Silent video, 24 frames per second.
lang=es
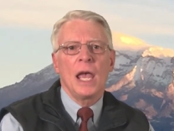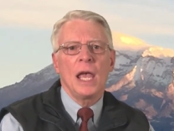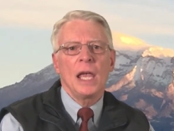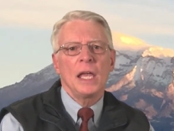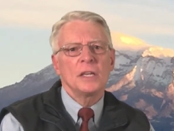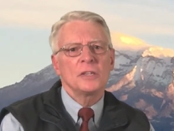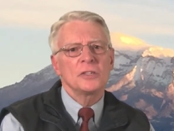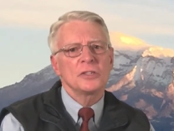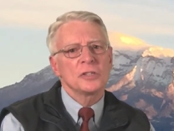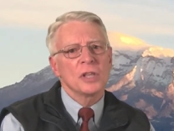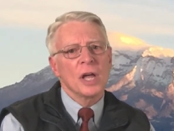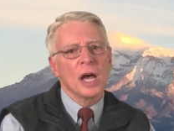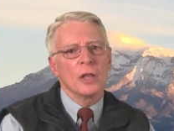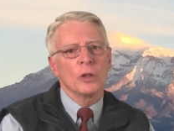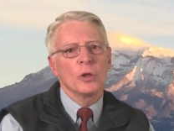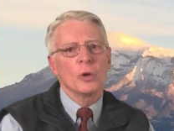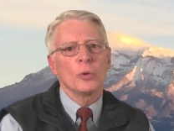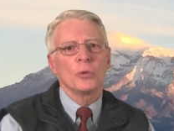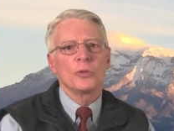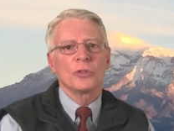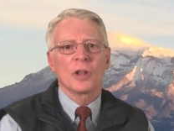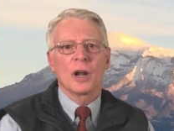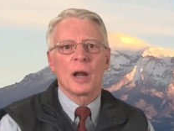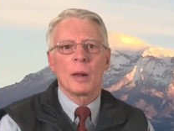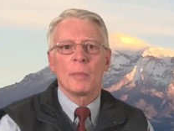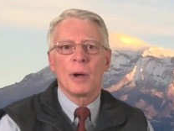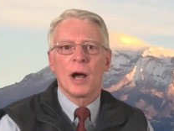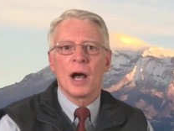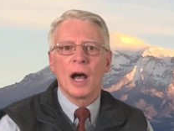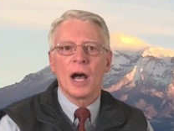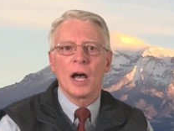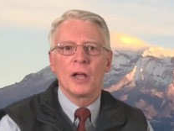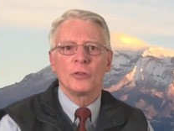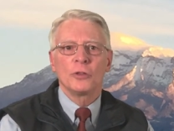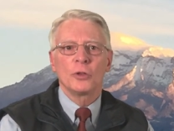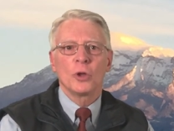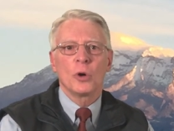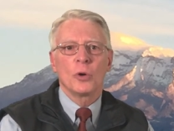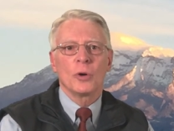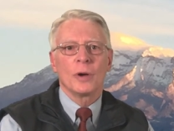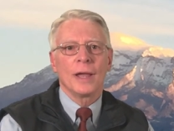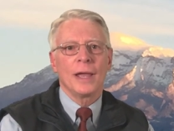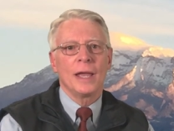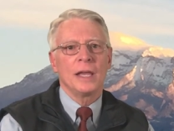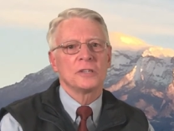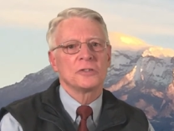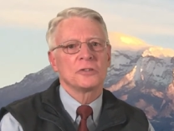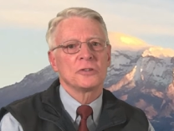He estado
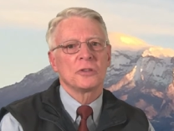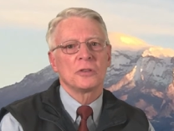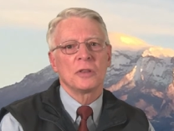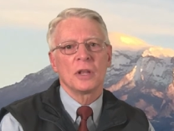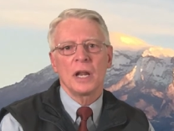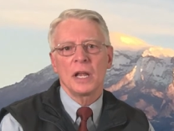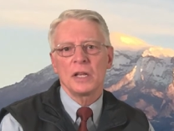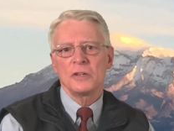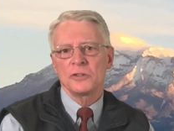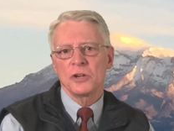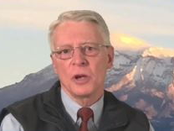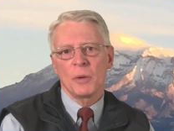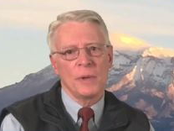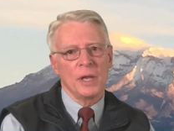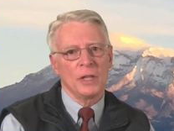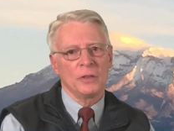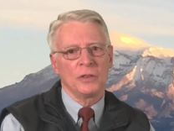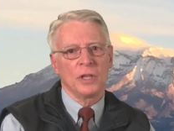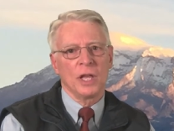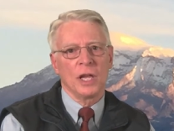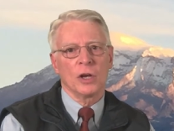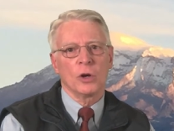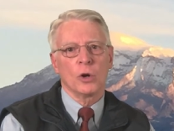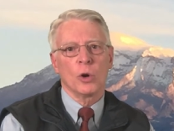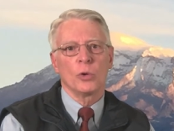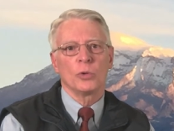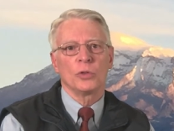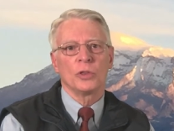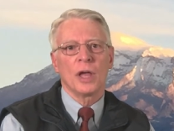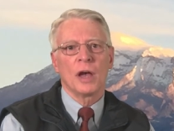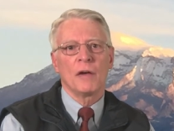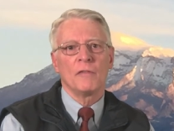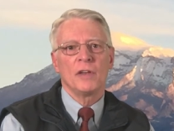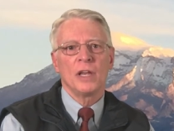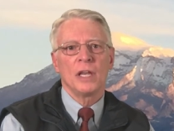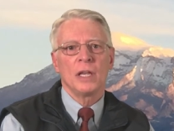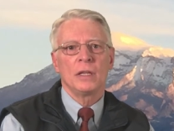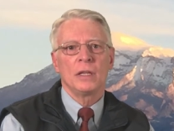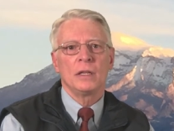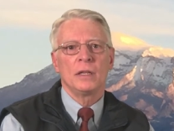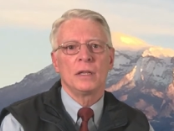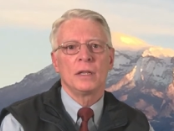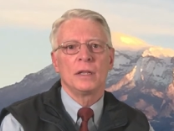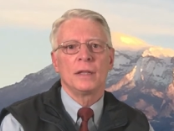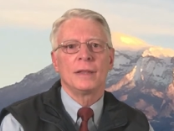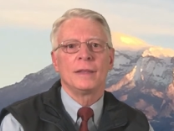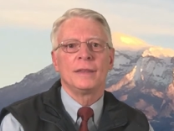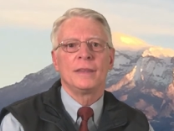trabajando estrechamente con David
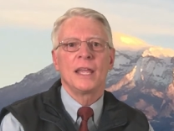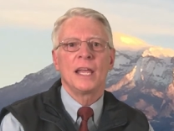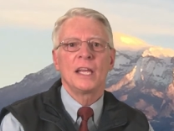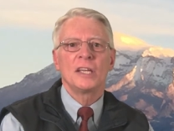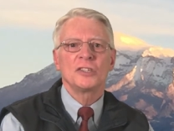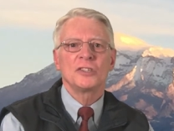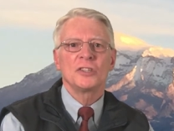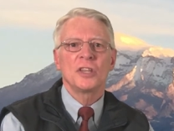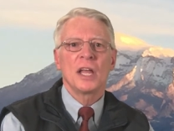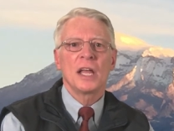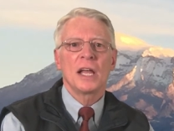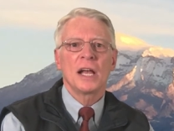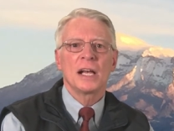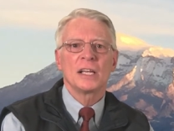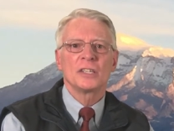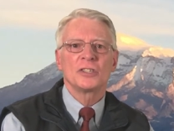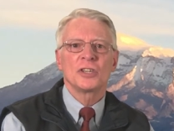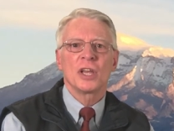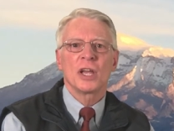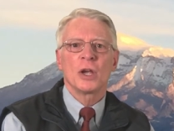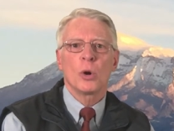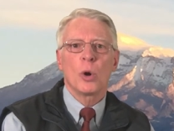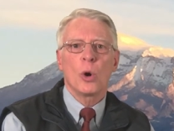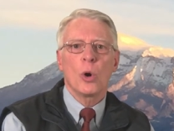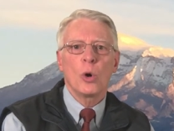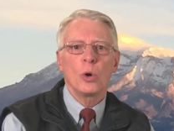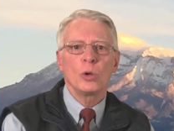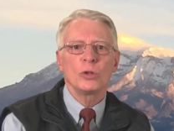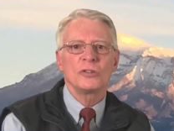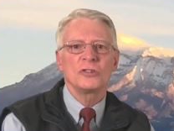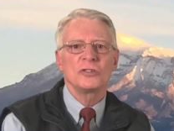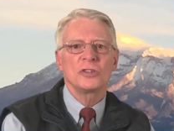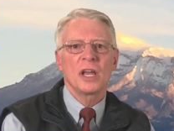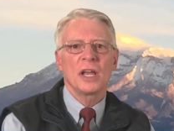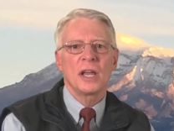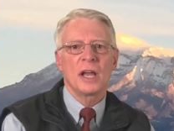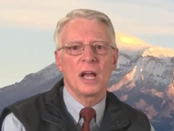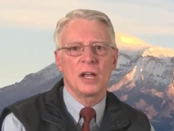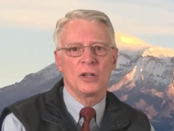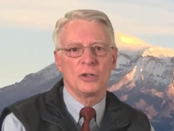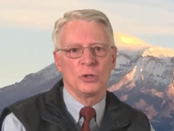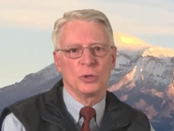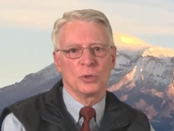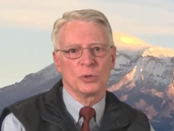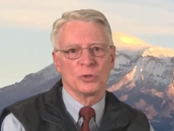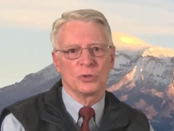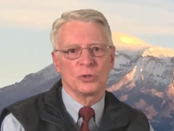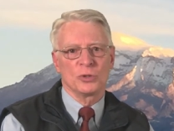desde hace 11
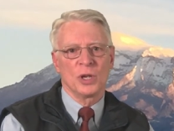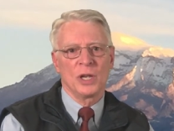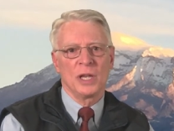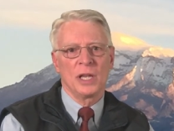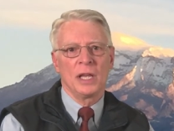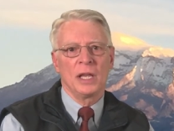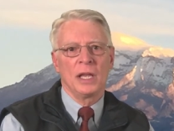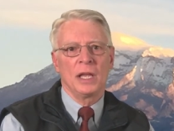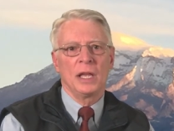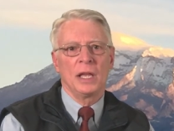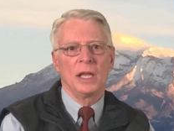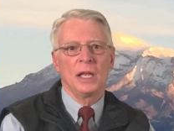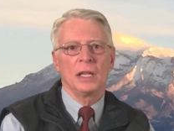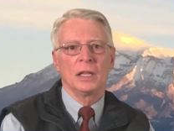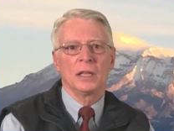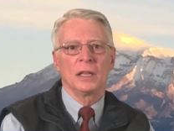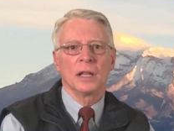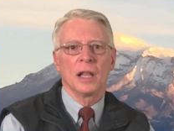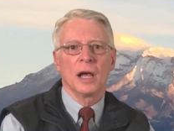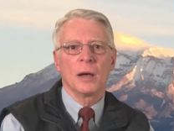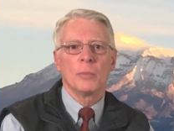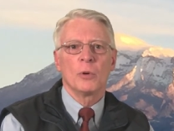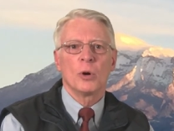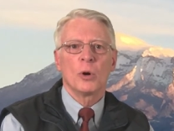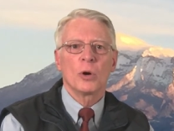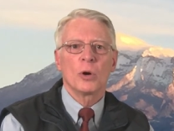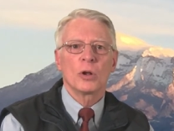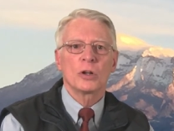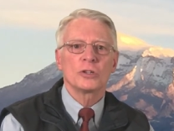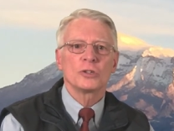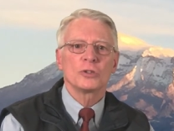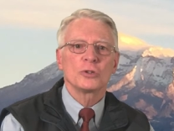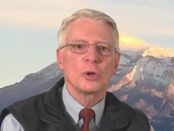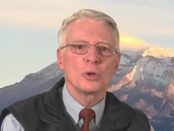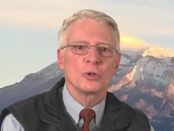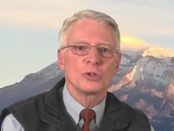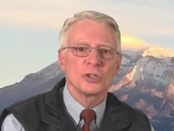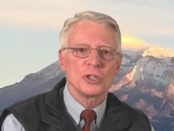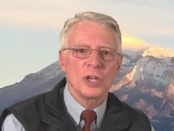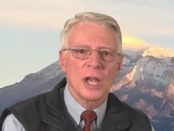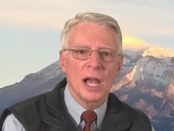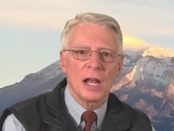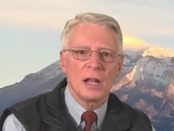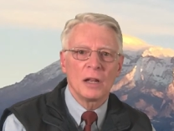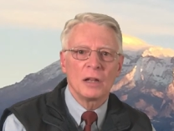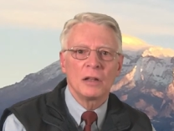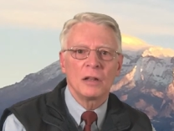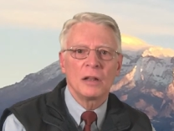años en labor
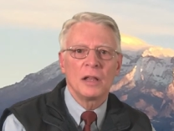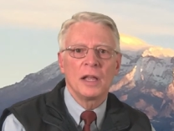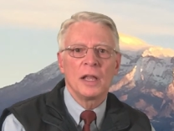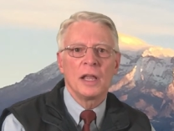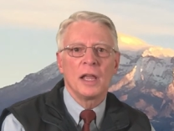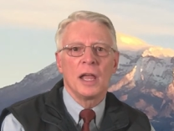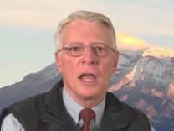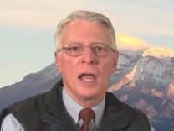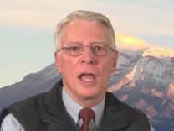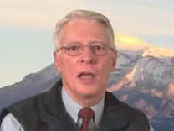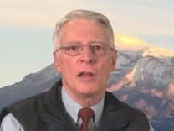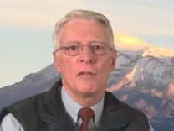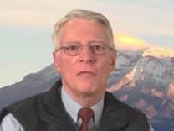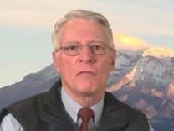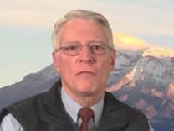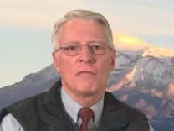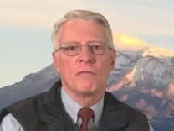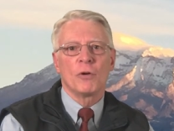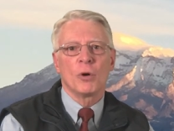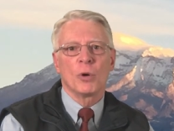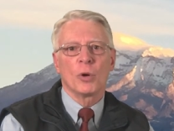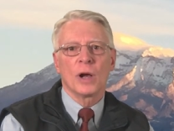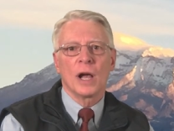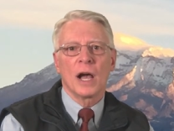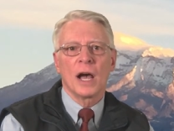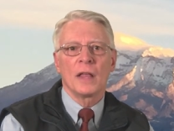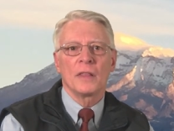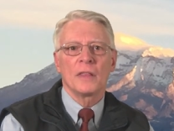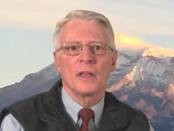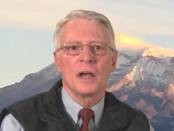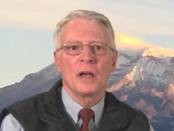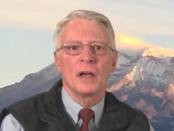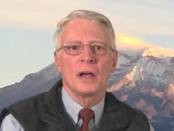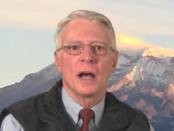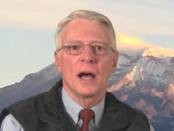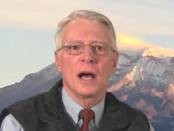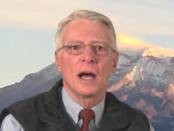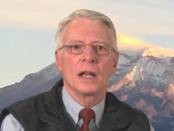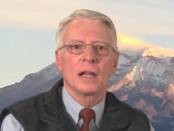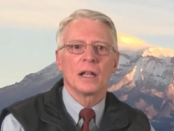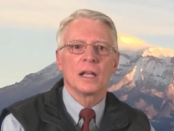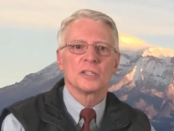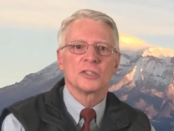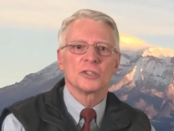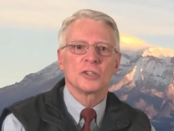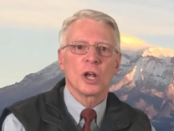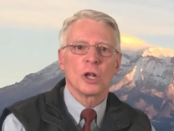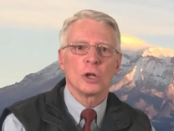social enfocada a
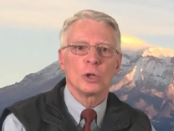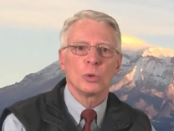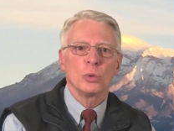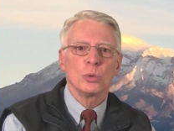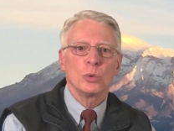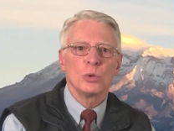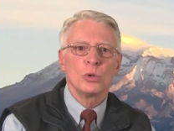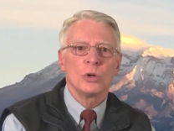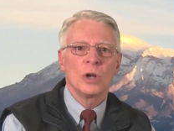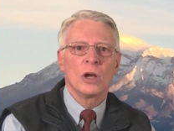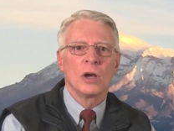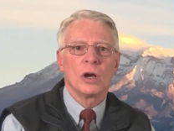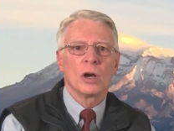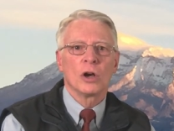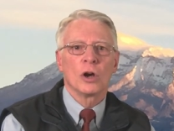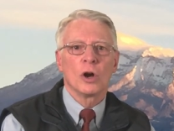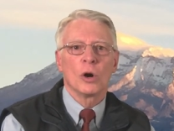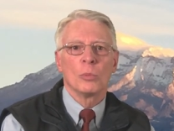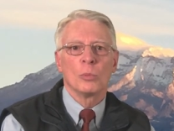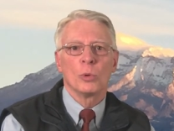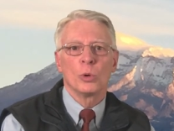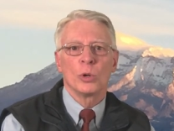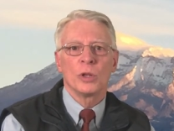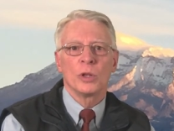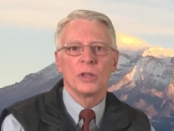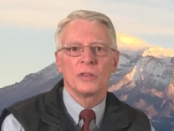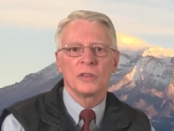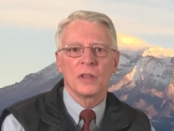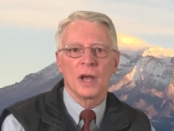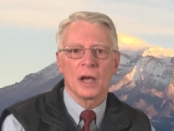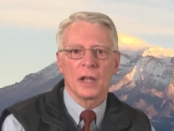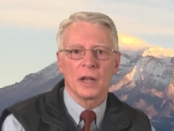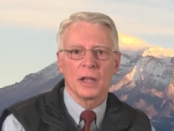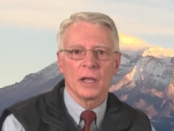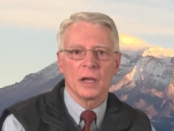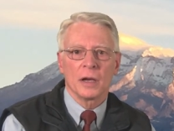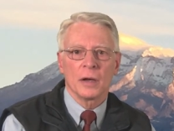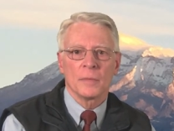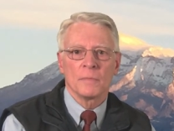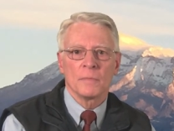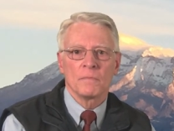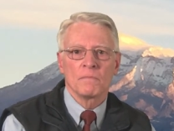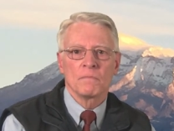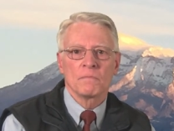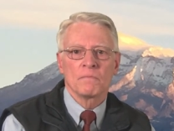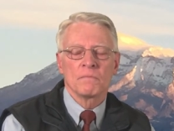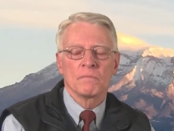la salud comunitaria.